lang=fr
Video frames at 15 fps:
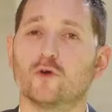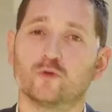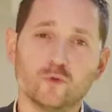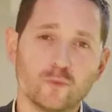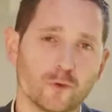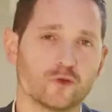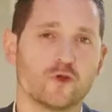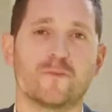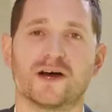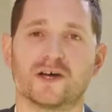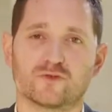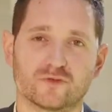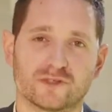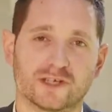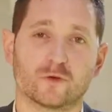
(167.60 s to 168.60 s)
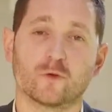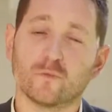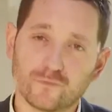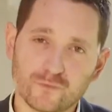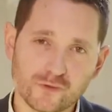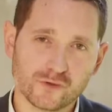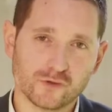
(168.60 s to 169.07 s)
Tout pour ne pas ajouter
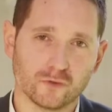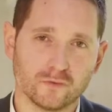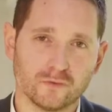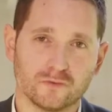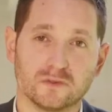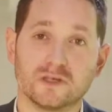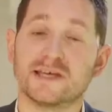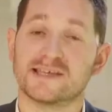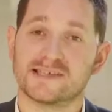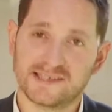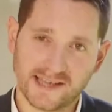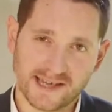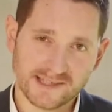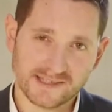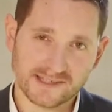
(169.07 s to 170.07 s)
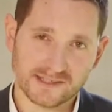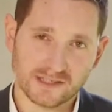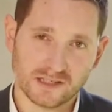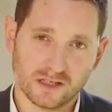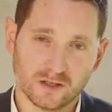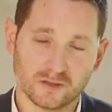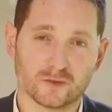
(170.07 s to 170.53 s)
confusion et
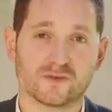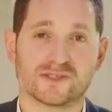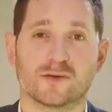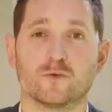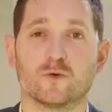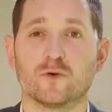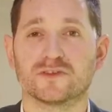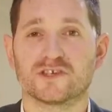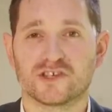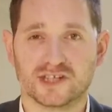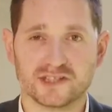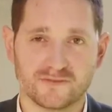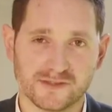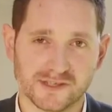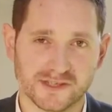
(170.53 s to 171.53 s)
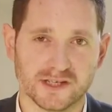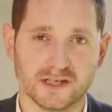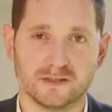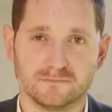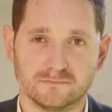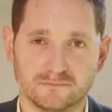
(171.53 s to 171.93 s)
stress dans un moment déjà difficile.